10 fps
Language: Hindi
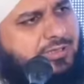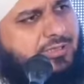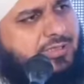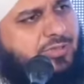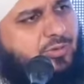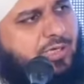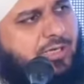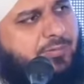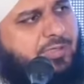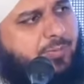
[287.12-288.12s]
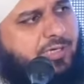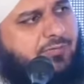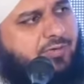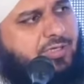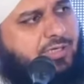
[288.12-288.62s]
चाहते हैं तो आपकी
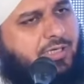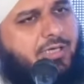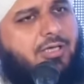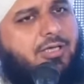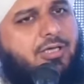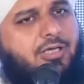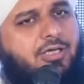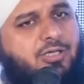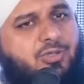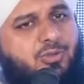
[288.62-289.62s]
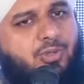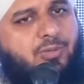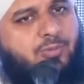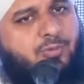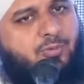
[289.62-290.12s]
पैरवी करें यू
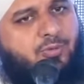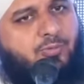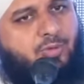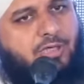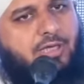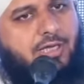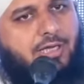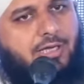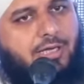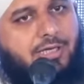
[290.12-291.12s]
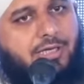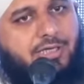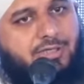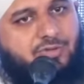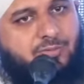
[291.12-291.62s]
हबीब को मुल्ला अल्लाह
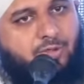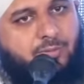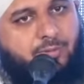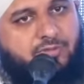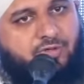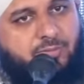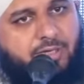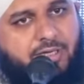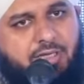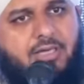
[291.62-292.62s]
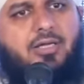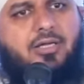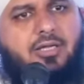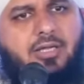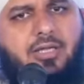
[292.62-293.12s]
इनसे मोहब्बत फरमाएगा
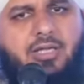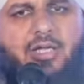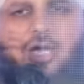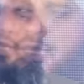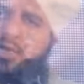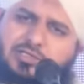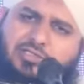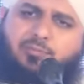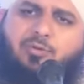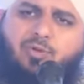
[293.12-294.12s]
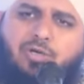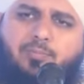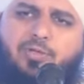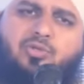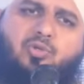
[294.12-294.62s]
अल्लाह से भी
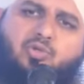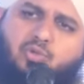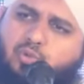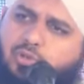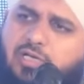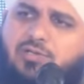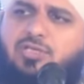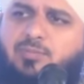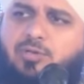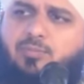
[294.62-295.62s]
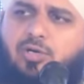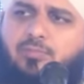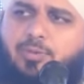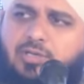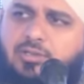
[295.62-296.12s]
मोहब्बत रसूलुल्लाह से भी
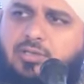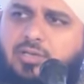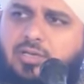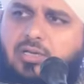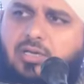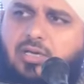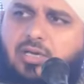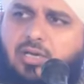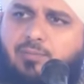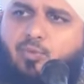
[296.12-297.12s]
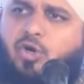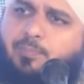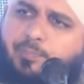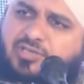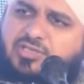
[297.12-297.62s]
मोहब्बत
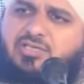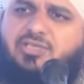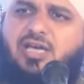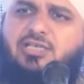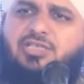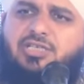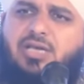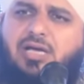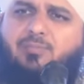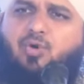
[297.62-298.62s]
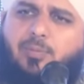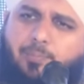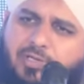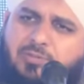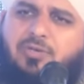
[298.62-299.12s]
मोहब्बत के साथ जीना
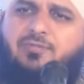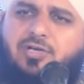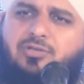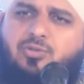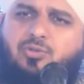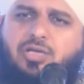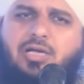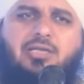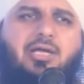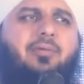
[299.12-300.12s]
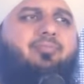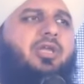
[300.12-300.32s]
मोहब्बत में वक्त गुजारना